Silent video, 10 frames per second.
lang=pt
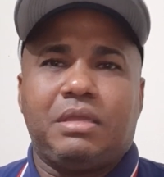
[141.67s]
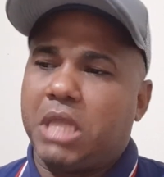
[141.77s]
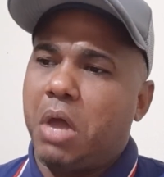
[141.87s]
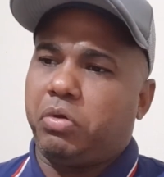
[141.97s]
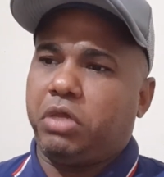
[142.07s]

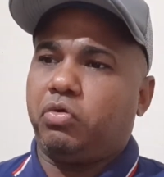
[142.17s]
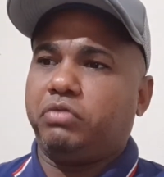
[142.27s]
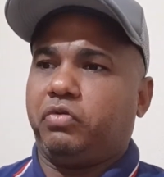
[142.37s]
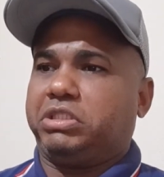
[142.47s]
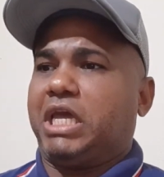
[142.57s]
Não, que quando
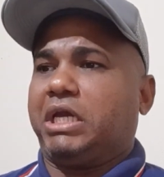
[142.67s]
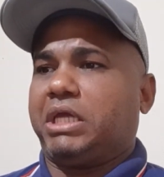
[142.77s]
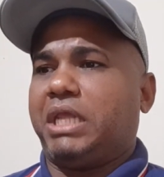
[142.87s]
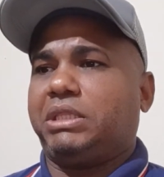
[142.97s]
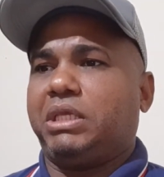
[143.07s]
você é
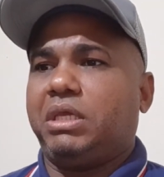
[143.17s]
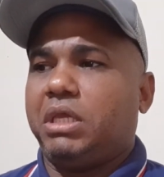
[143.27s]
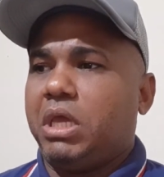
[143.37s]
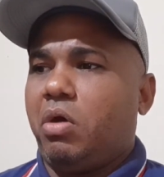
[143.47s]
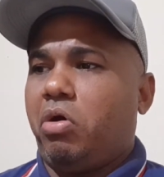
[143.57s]
crente,
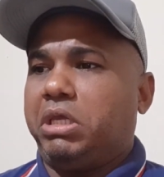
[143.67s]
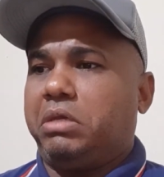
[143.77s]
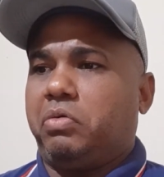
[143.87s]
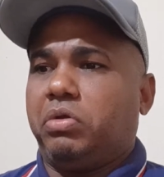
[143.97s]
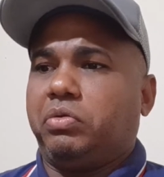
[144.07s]
olha,
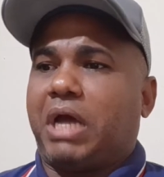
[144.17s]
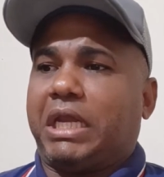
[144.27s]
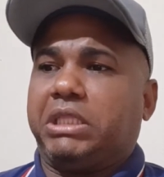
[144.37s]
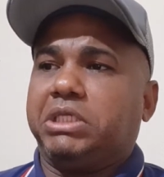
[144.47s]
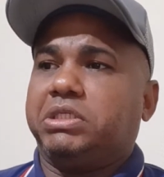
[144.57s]
quando o cara
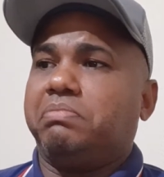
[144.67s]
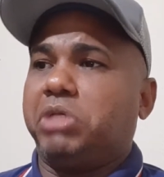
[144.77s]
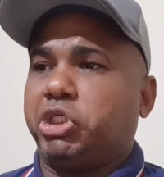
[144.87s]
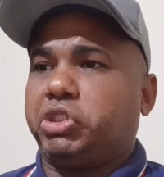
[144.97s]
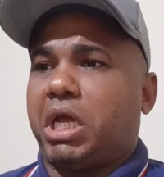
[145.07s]
é
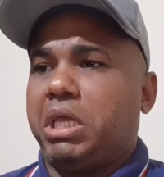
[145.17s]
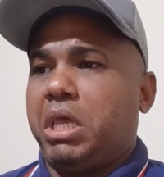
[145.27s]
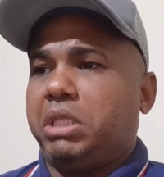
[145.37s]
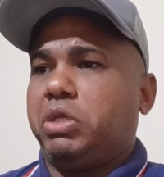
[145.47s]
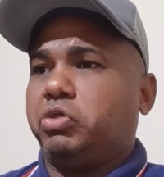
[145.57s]
dizimista,
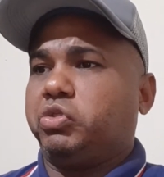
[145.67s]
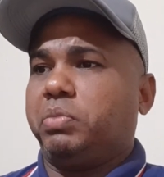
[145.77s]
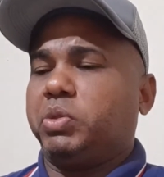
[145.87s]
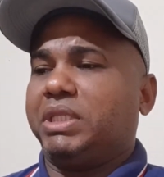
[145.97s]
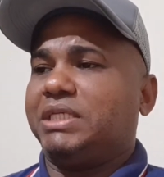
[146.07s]
Deus
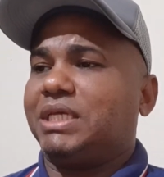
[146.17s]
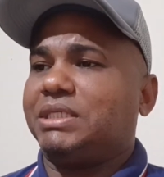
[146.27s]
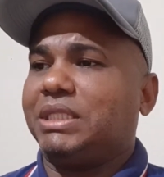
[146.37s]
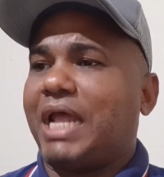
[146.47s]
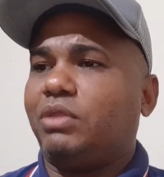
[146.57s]
supre sua
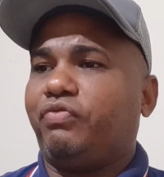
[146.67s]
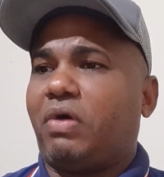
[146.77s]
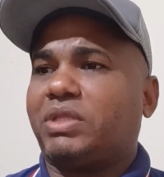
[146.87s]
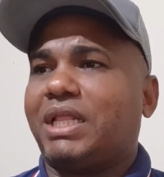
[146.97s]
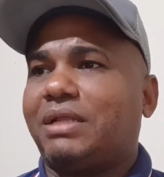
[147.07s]
necessidade, não
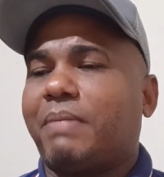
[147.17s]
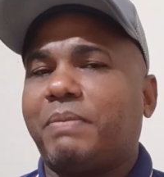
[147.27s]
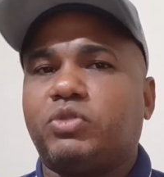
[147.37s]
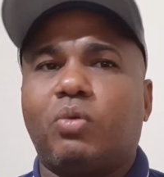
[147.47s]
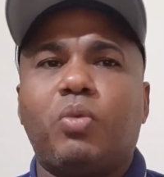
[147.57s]
falta nada para a
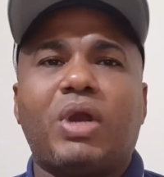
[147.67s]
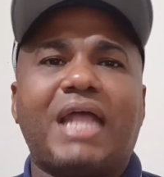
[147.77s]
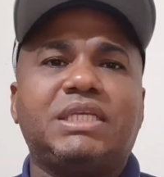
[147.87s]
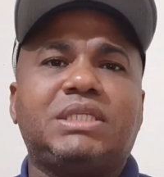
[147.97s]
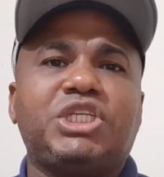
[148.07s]
pessoa. Um
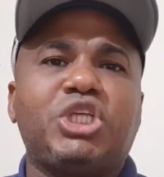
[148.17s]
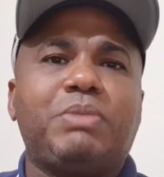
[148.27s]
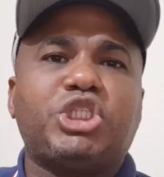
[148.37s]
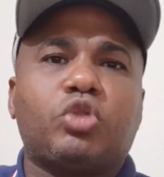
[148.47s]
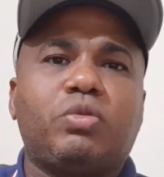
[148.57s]
bocado de
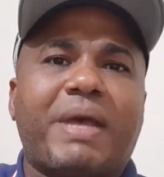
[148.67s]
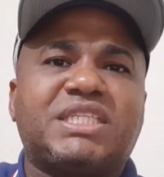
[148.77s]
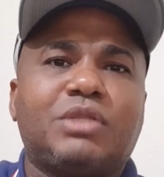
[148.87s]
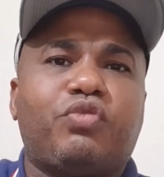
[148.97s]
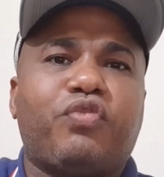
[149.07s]
dizimista, tudo
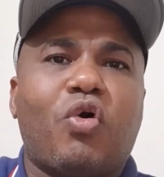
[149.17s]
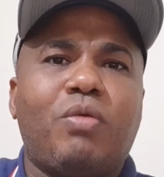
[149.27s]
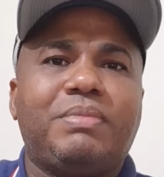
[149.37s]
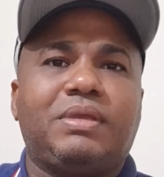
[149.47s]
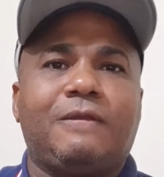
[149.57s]
passando
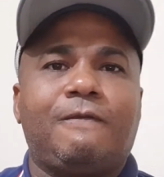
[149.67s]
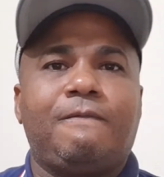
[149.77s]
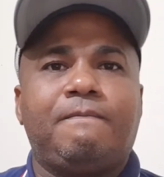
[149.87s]
fome.